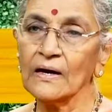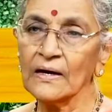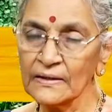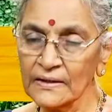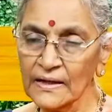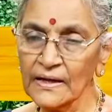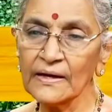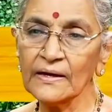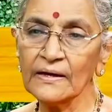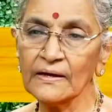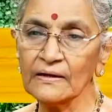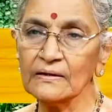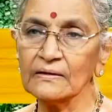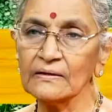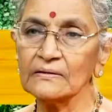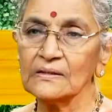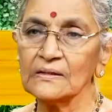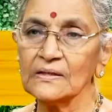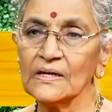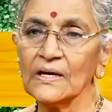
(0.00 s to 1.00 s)
అంటే
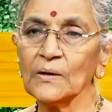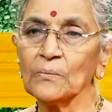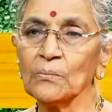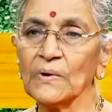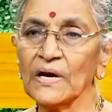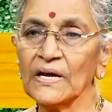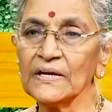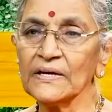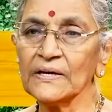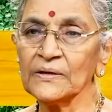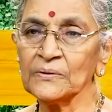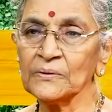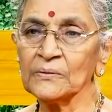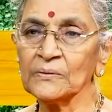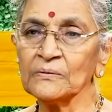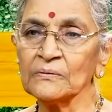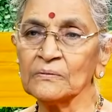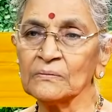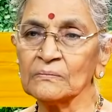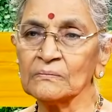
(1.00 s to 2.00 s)
ఈ అమ్మాయికి ఏదో
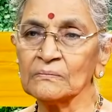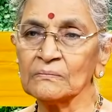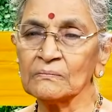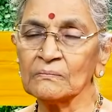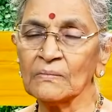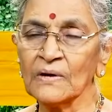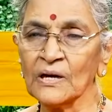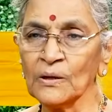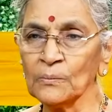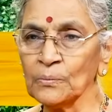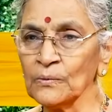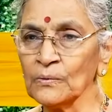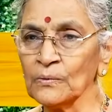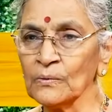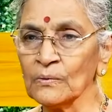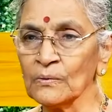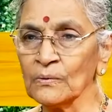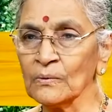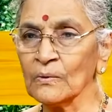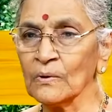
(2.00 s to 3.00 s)
మల్లెపూలు
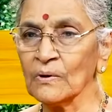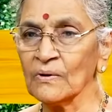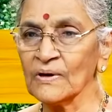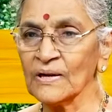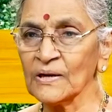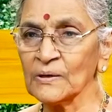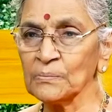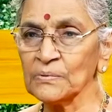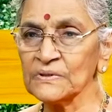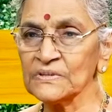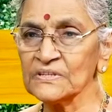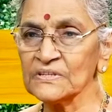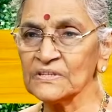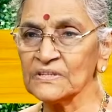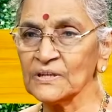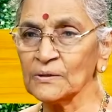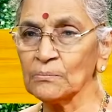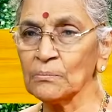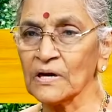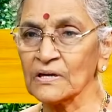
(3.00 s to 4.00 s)

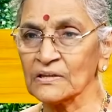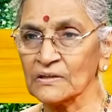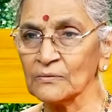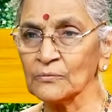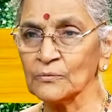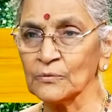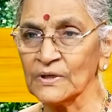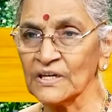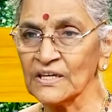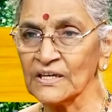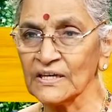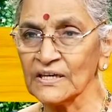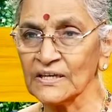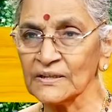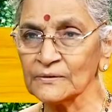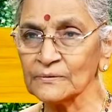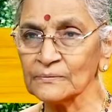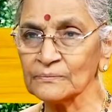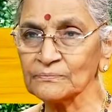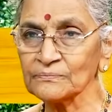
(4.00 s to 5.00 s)
కొనుక్కోవాలనిపించింది భర్త ఊరెళ్ళాడు